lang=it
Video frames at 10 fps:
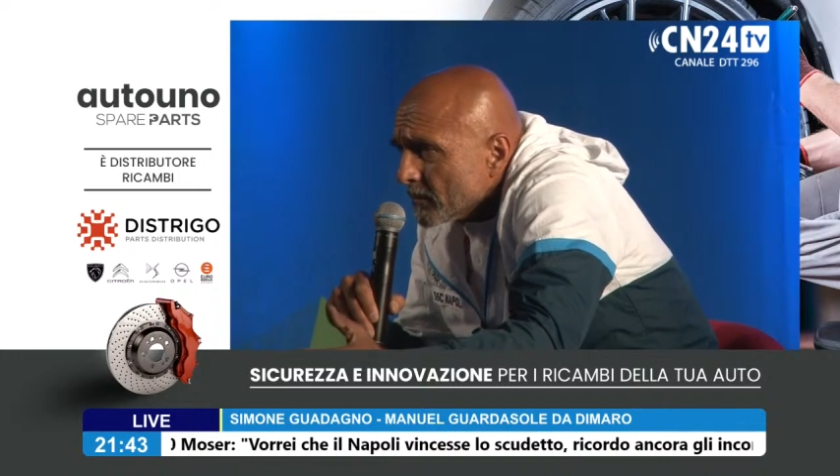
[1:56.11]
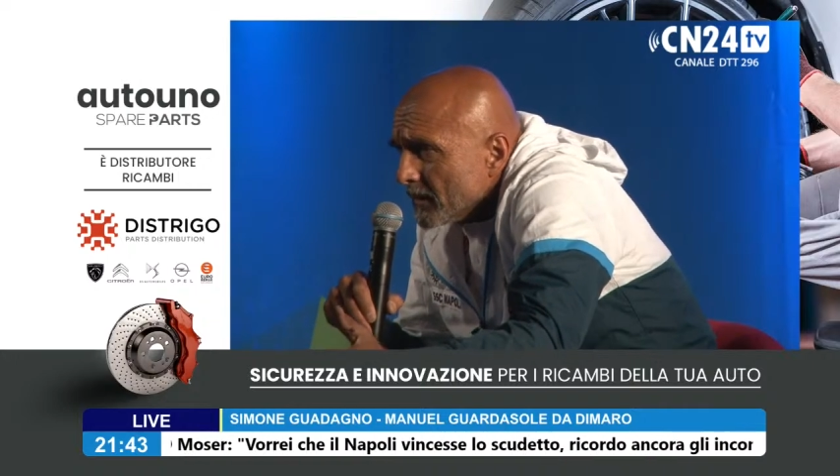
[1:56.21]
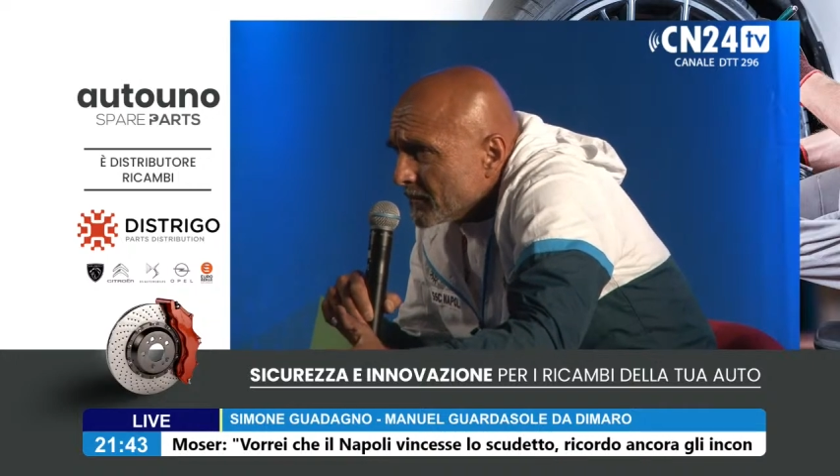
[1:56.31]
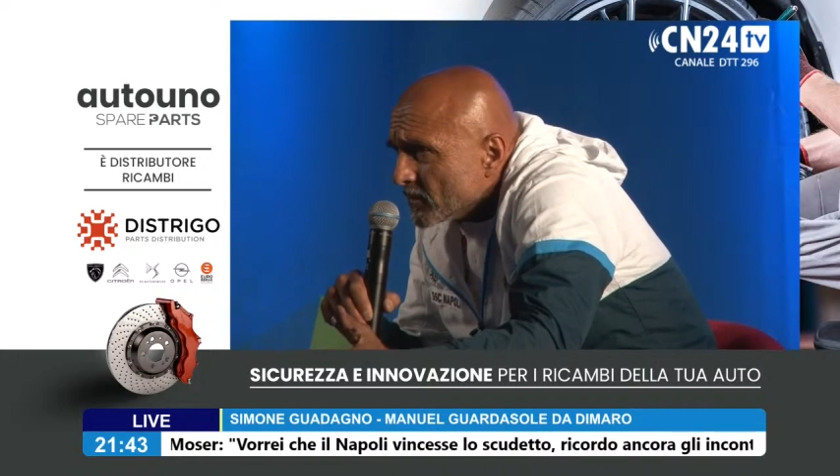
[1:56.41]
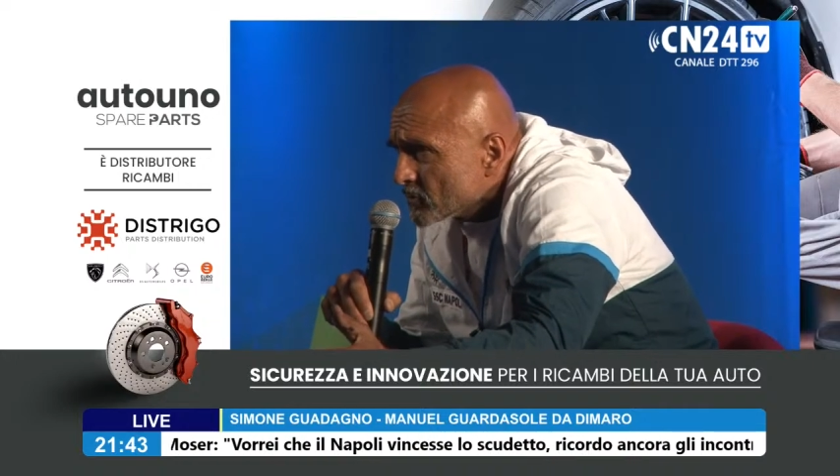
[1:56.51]

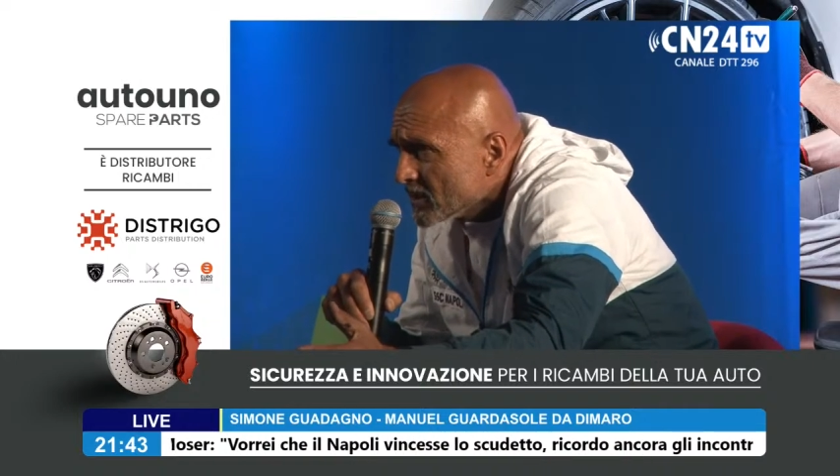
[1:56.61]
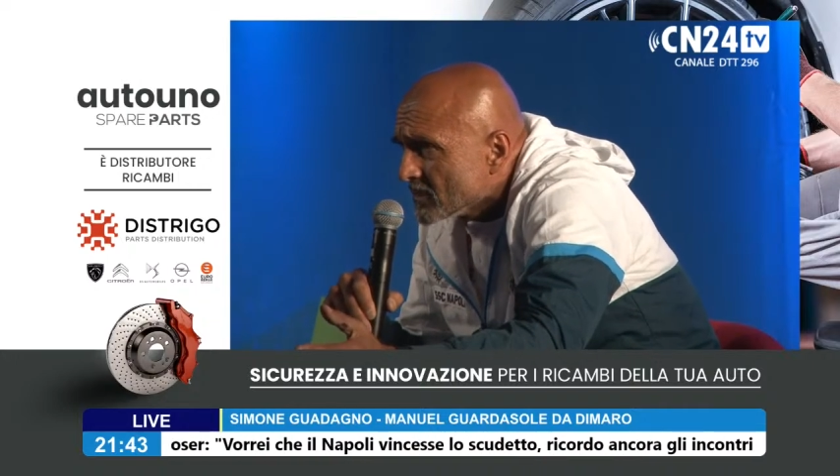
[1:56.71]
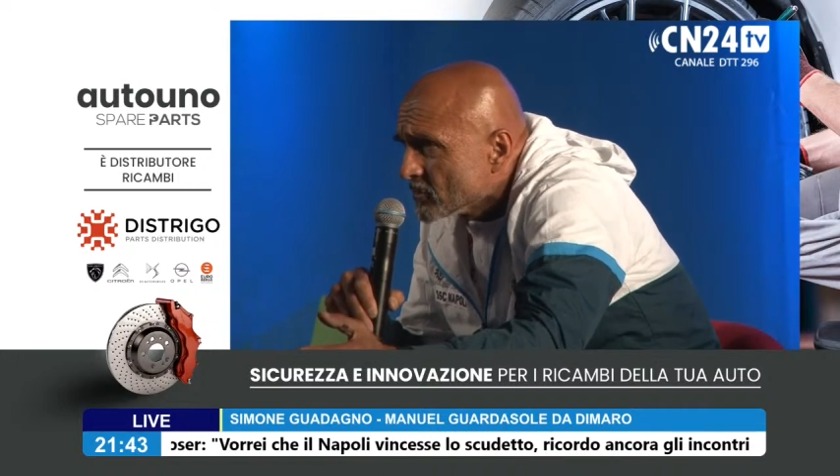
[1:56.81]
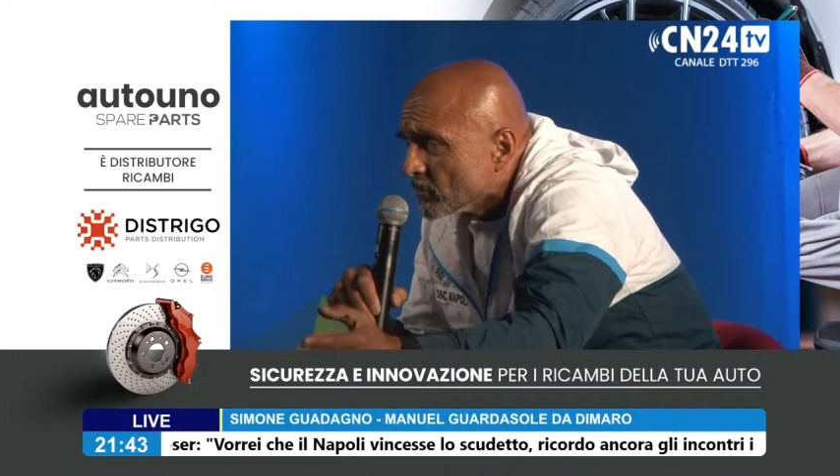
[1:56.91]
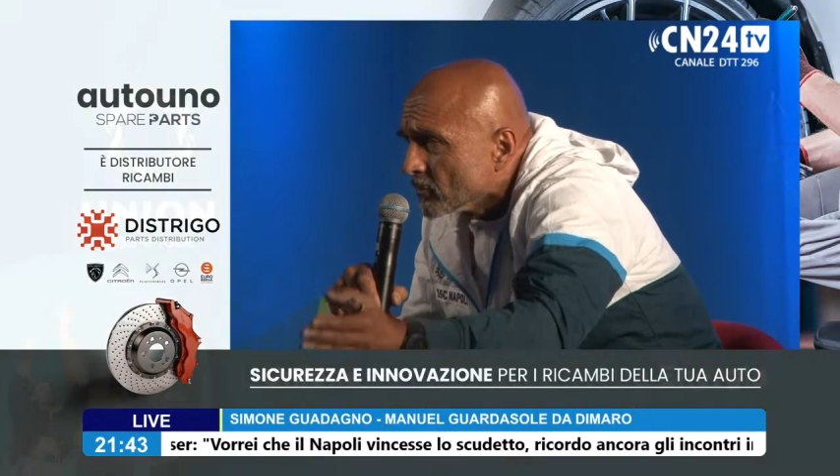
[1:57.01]
Problemi non ce
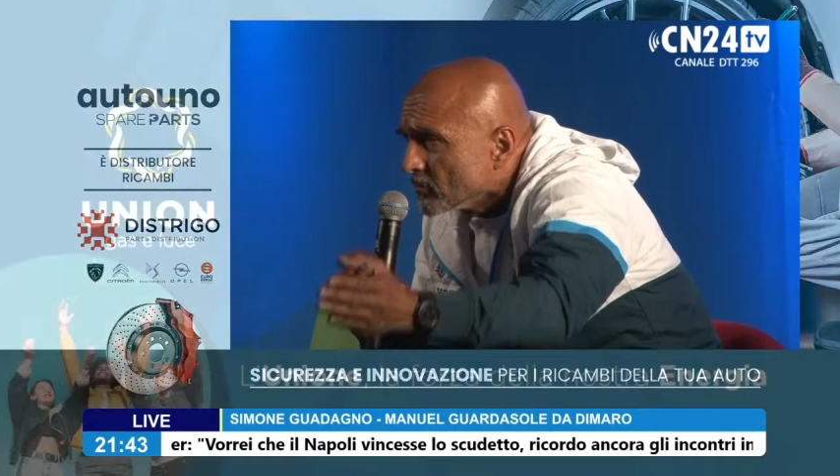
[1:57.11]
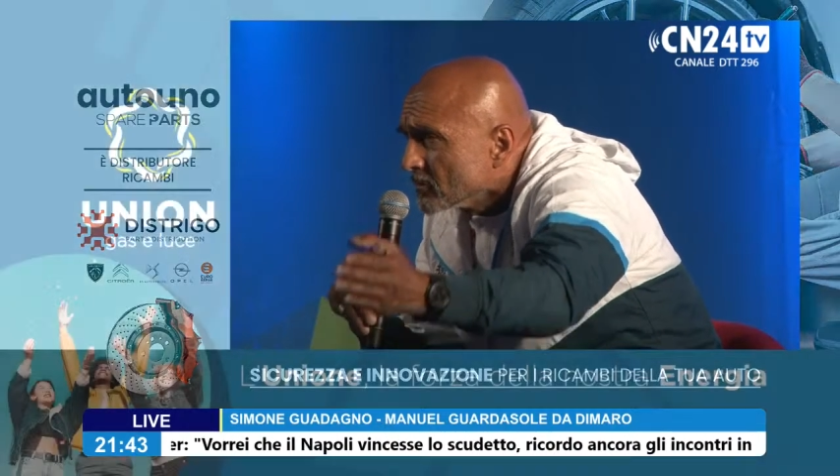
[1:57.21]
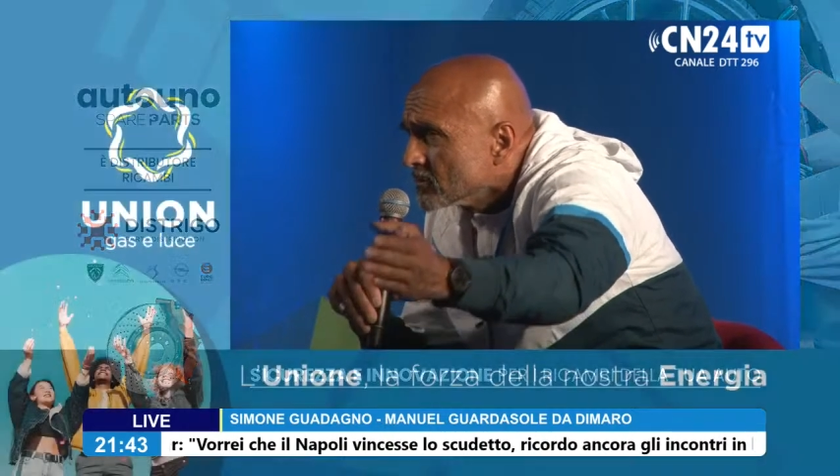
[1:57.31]
ne sono.